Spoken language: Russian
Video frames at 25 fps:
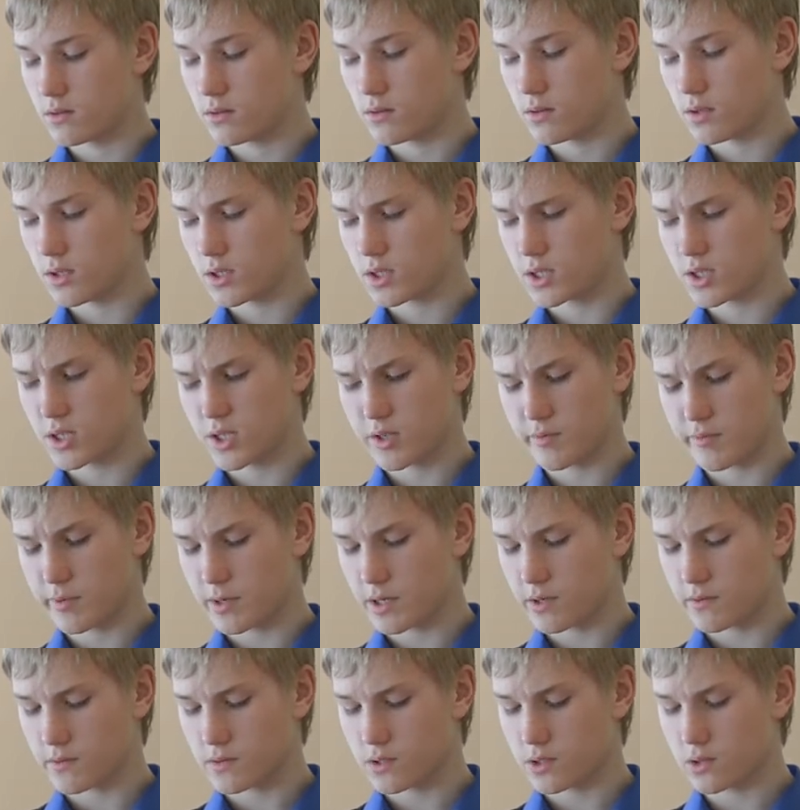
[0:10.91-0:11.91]
нежели
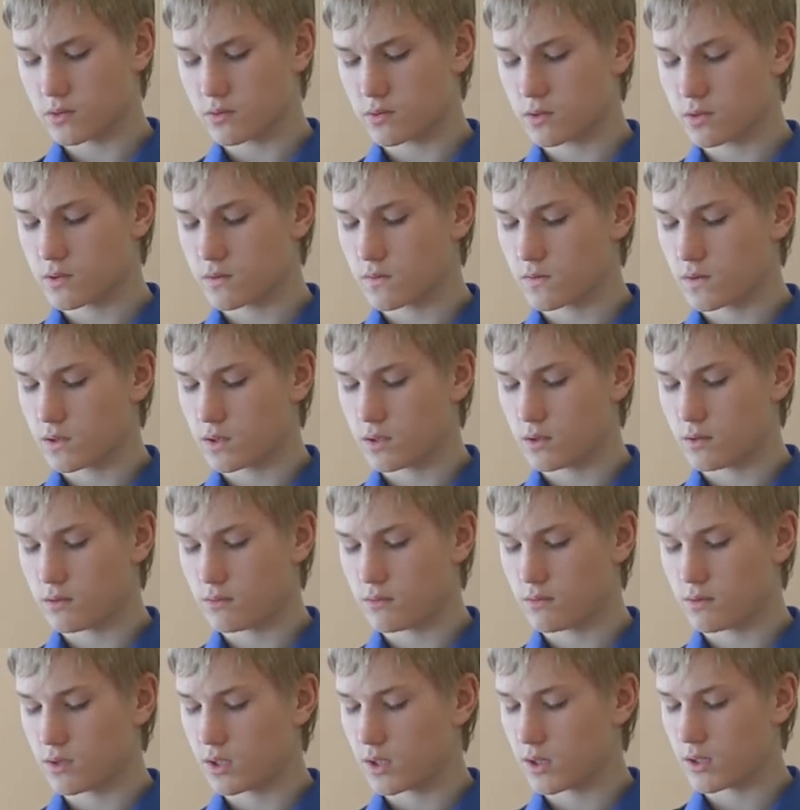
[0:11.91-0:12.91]
превосходства и
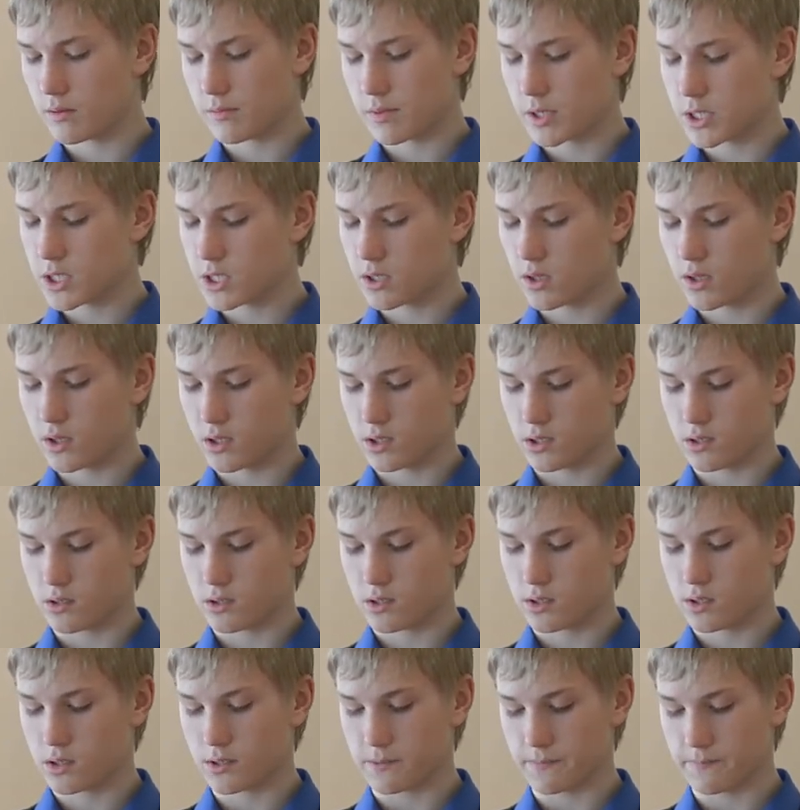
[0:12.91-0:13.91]

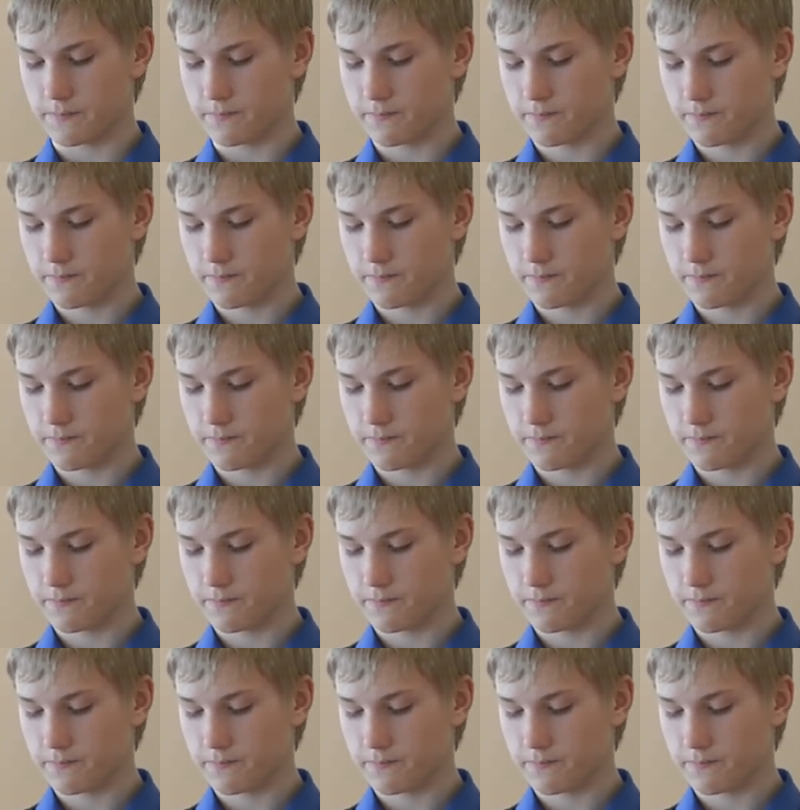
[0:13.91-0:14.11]
недоброжелательности.